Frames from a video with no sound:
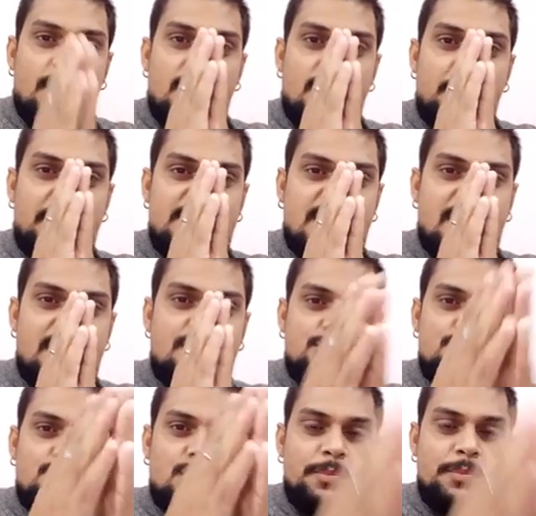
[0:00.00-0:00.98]
नमस्कार
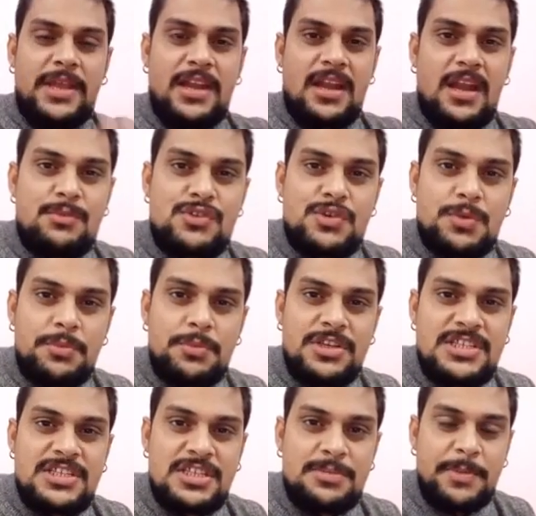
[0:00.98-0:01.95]
दोस्तों मेरा नाम शुभम
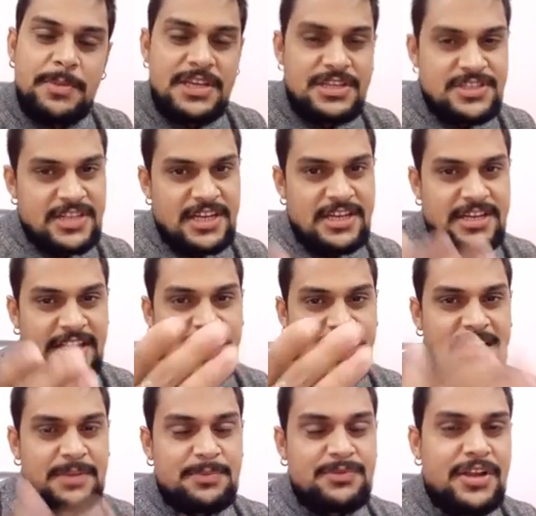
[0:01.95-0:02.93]
दीक्षित मेरे चैनल टेक
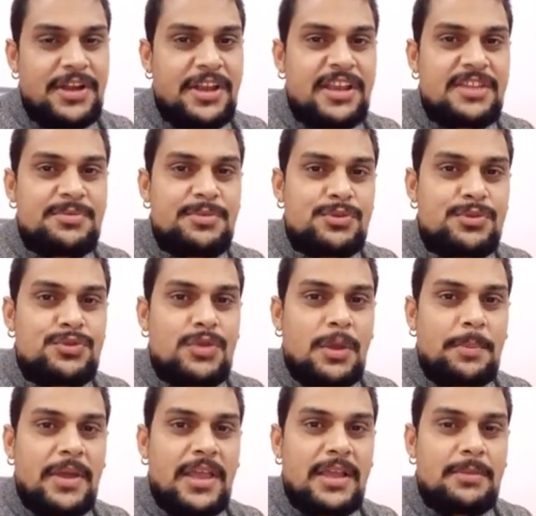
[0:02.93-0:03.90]
टिप्स एंड ट्रिक्स में दोस्तों
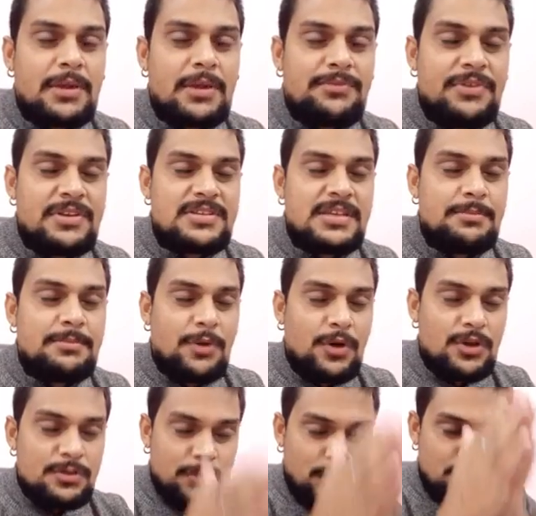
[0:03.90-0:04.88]
आपका एक बार फिर से
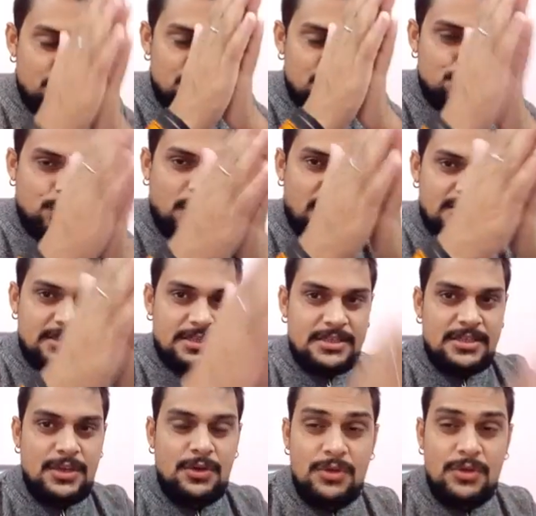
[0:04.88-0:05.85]
बहुत बहुत स्वागत
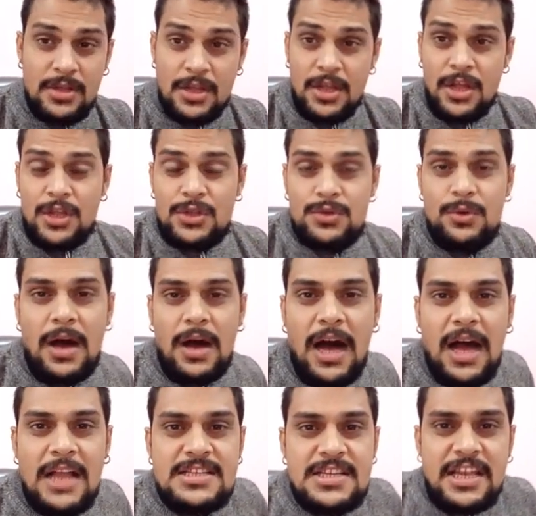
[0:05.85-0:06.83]
करता हूँ तो
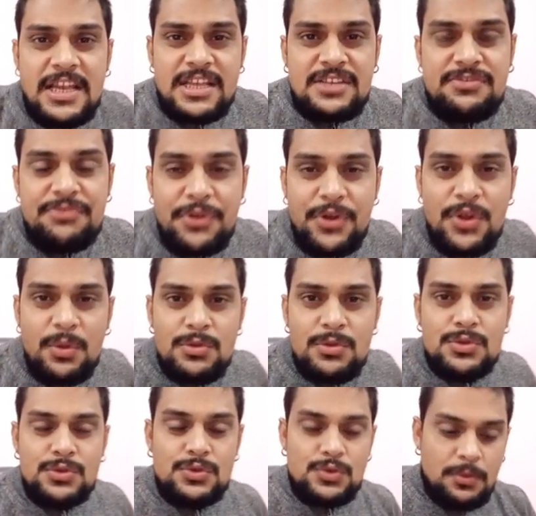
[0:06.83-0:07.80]
आज के इस वीडियो में
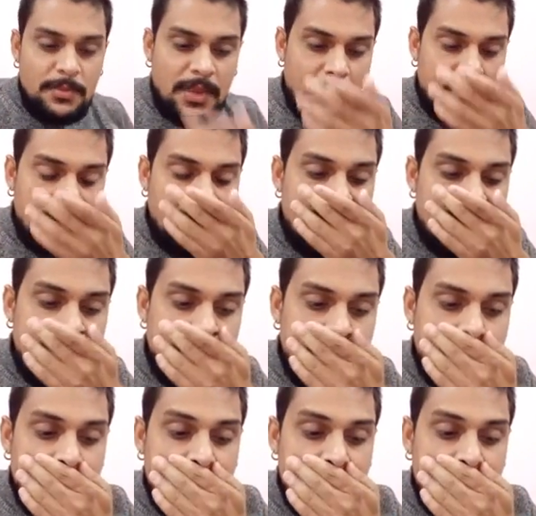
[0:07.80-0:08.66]
दोस्तों मैं आपके लिए